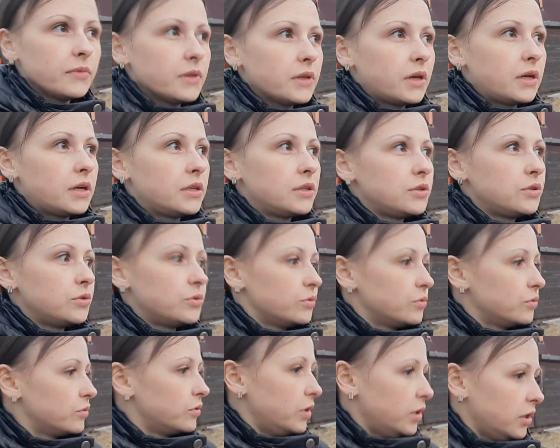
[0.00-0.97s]

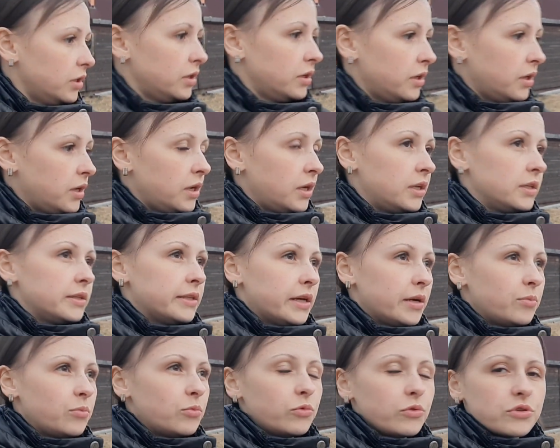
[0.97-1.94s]
но
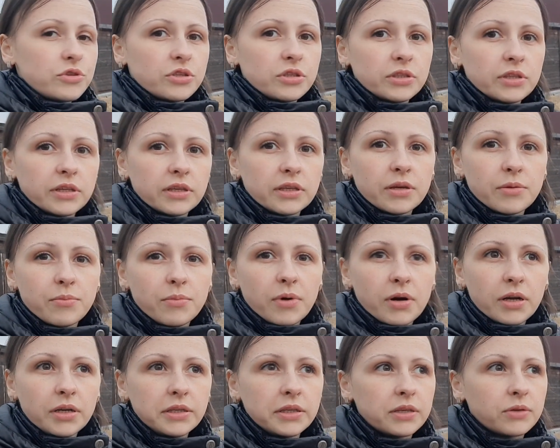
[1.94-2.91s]
там очень такие
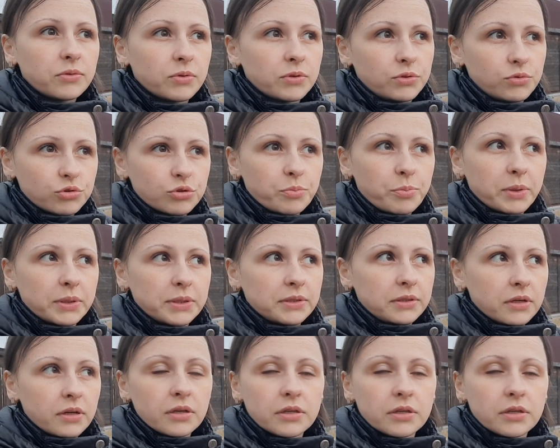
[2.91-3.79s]
маленькие, вот уже по три